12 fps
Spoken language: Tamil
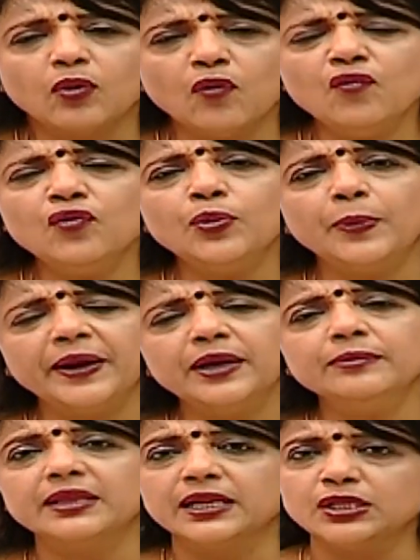ஒவ்வொரு
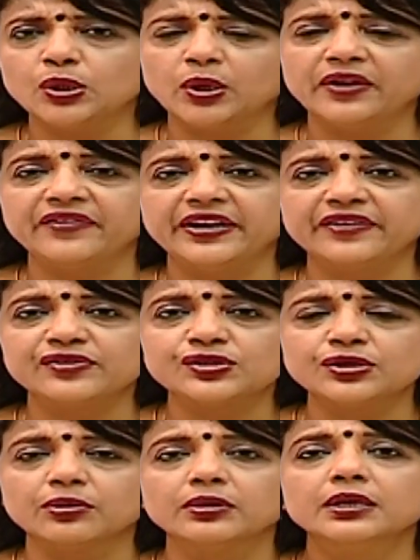பெண்ணும் தெரிந்து கொள்ள வேண்டிய
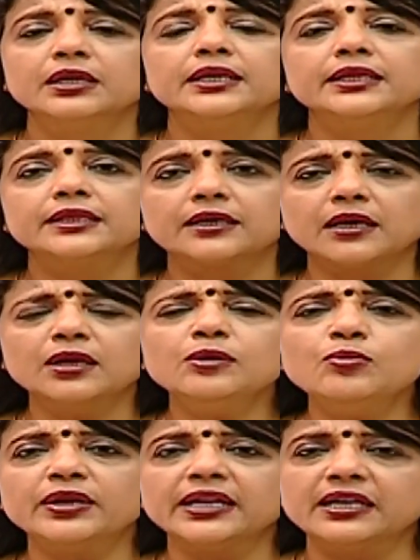விஷயம் இந்த
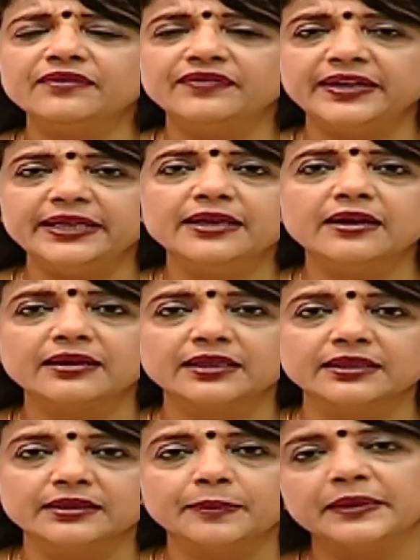கருமுட்டைகள்
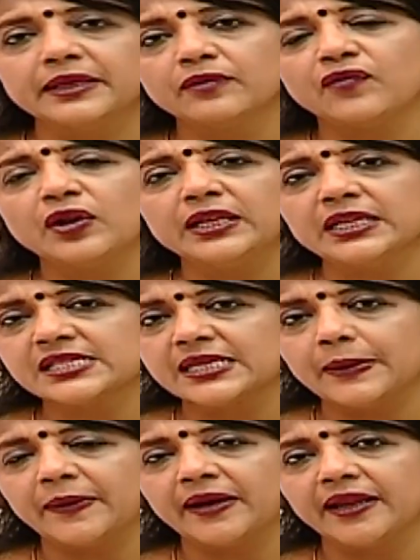வெளியானது இப்போ நீங்கள் ஃபாலிகுலர்
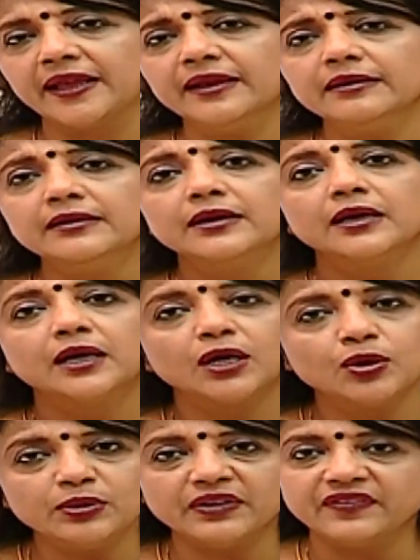ஸ்டடி பண்ணுறீங்க
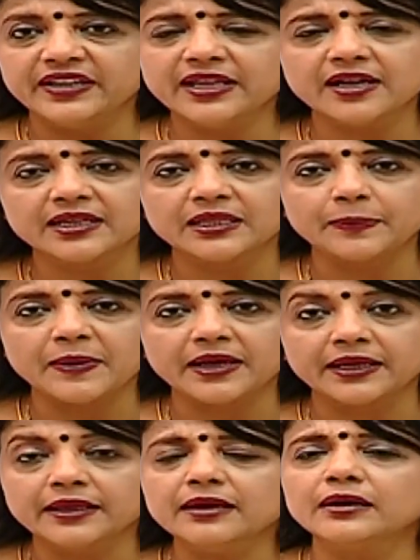கருமுட்டை வெளியாகிறத
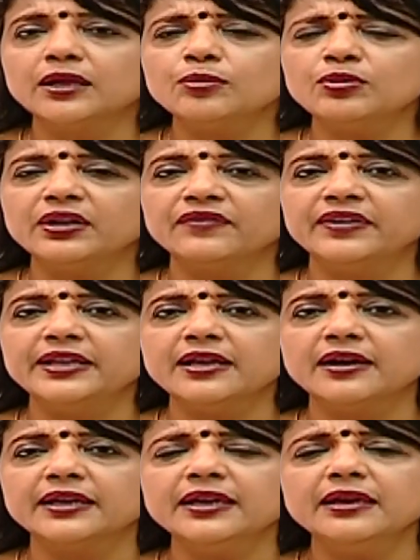பார்க்குறீங்க கருமுட்டை
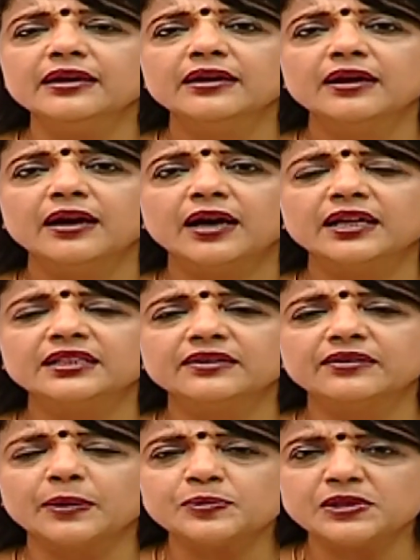வெளியாகி அது
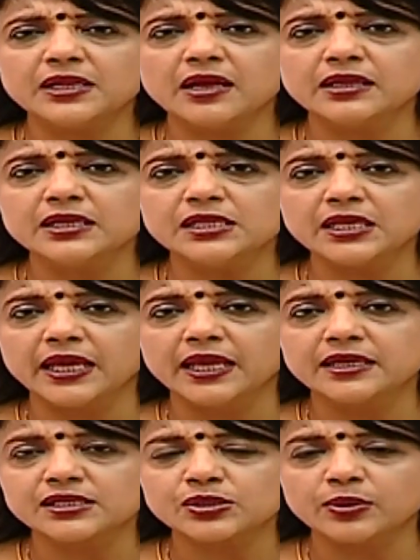ரப்சர் ஆனது
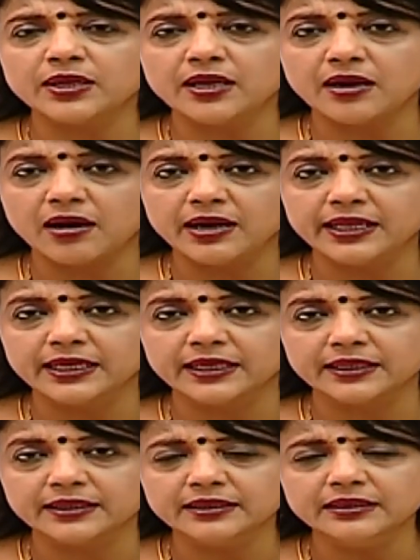என்று சொன்ன
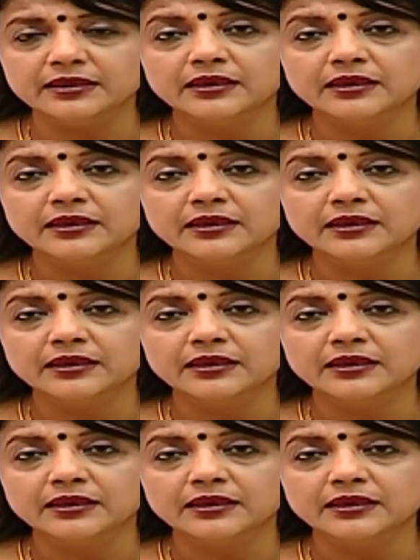நாளிலிருந்து